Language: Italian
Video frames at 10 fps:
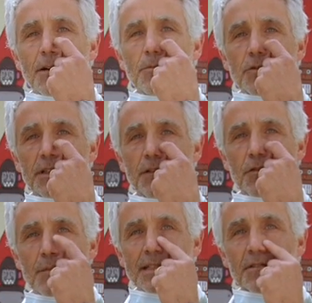e comunque di
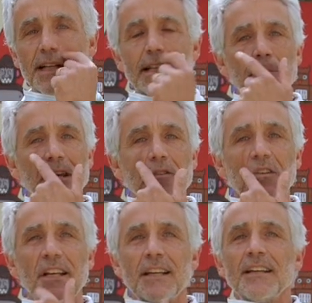formazione dei
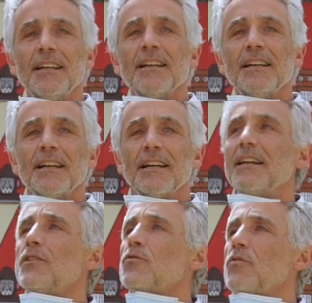piccoli
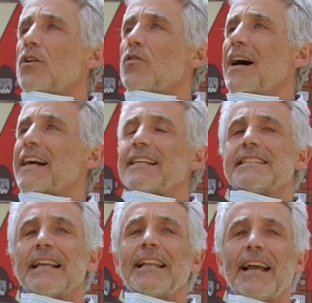in un luogo anche
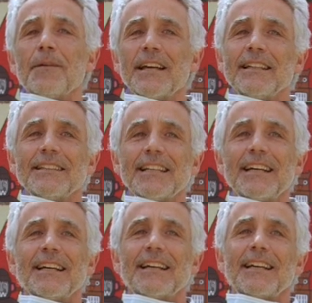
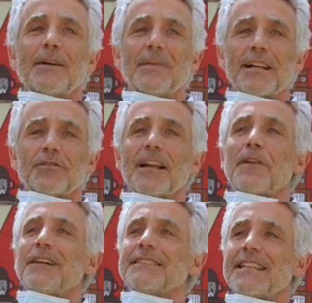esteticamente aperto
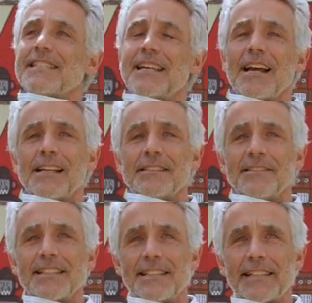alla fantasia e alla
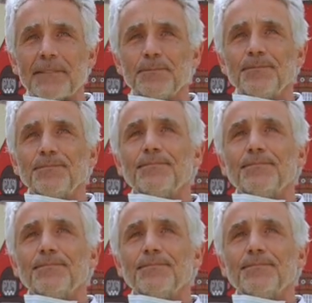diversità.